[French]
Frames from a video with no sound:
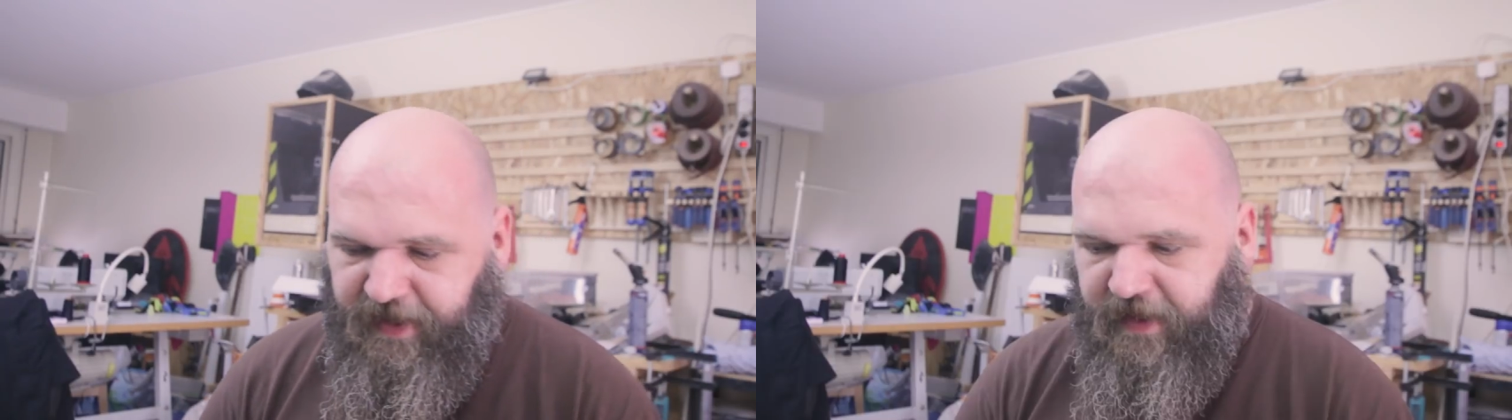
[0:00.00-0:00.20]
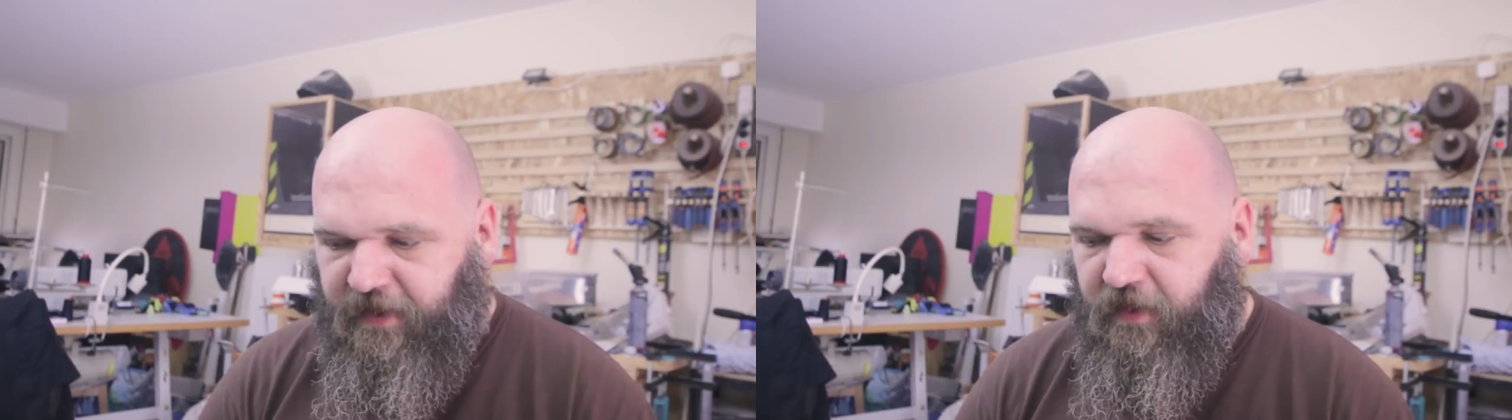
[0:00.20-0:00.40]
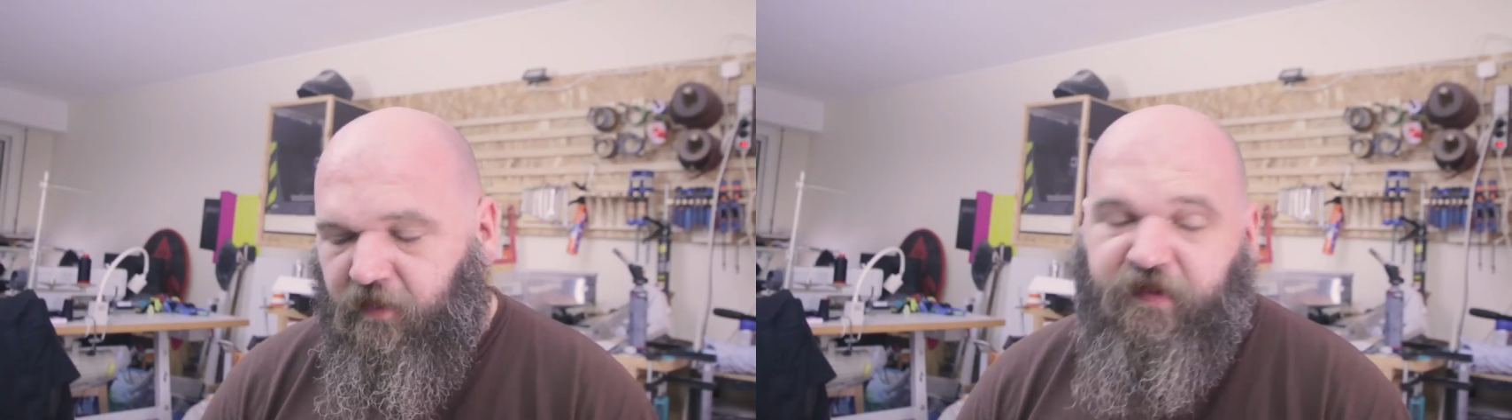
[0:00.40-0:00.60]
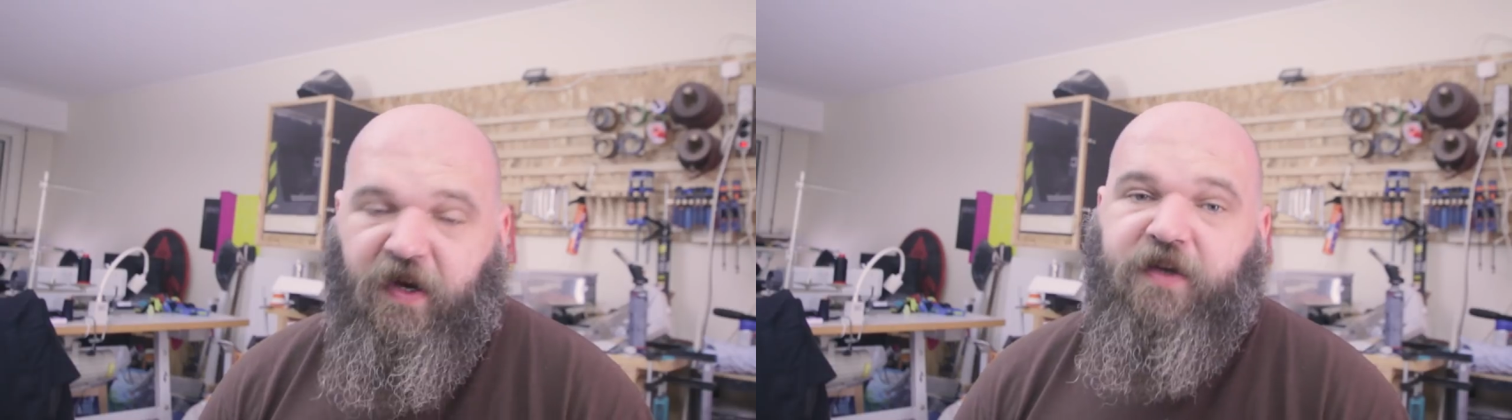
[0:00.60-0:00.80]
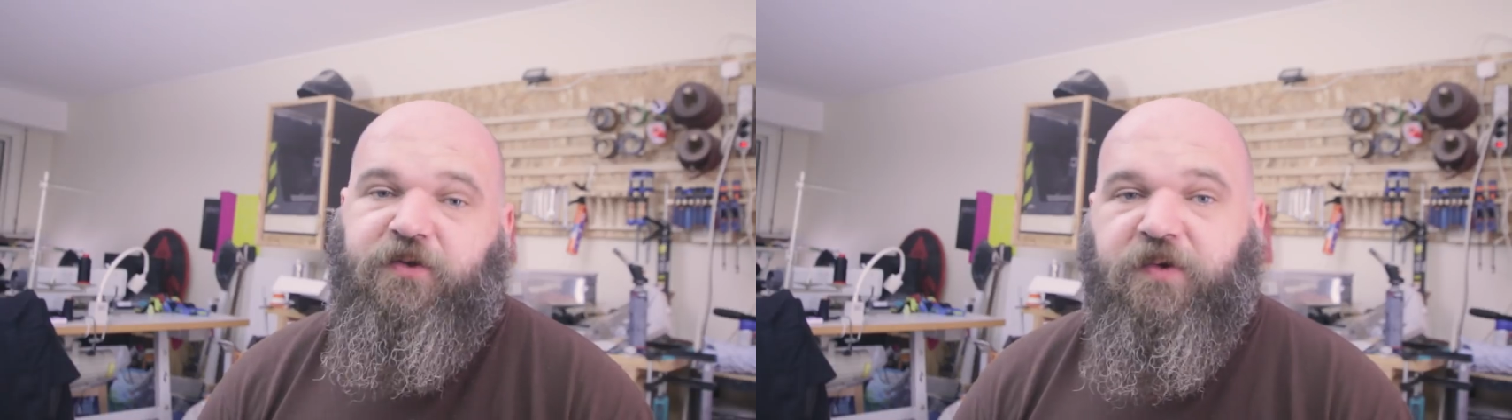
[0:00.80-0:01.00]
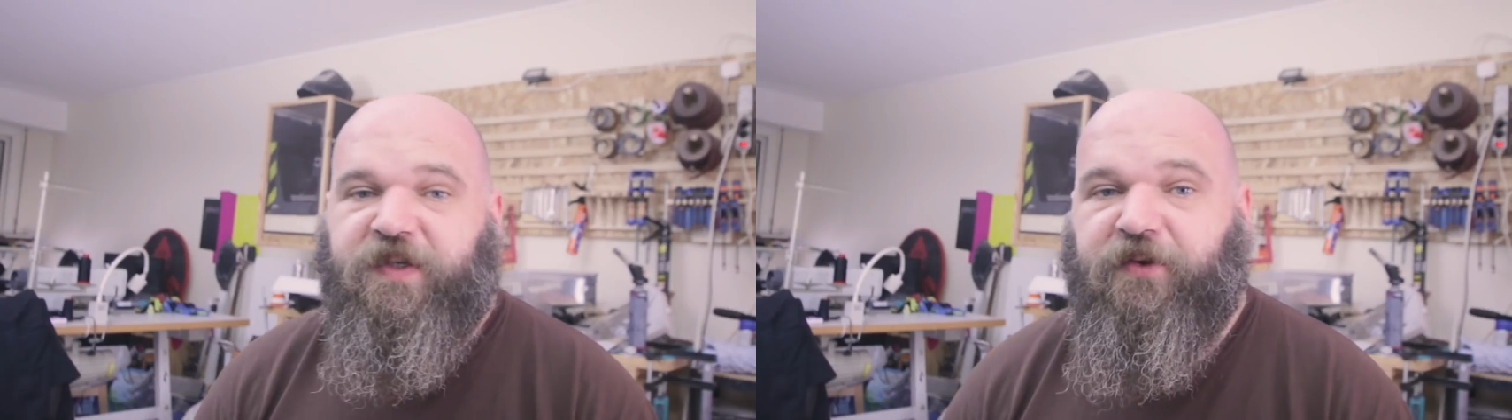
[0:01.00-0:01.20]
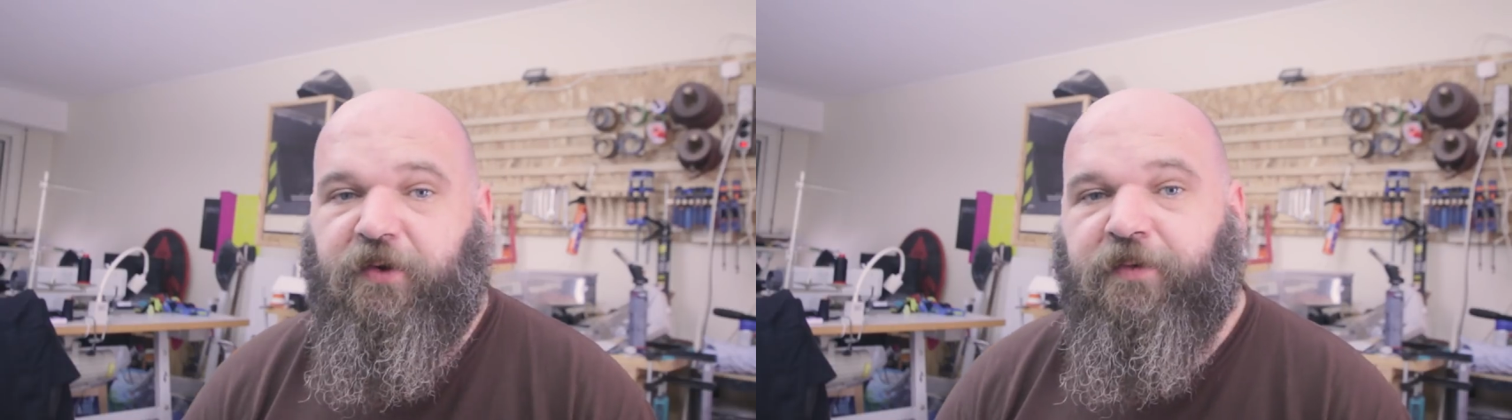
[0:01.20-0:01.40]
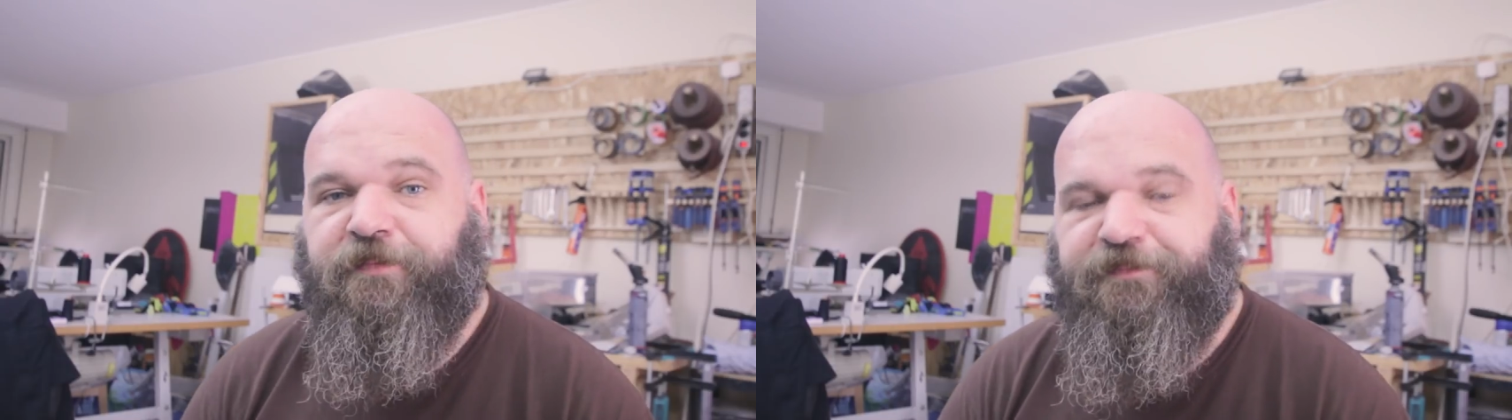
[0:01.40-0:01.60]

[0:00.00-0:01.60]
et euh, on verra ce que ça donne.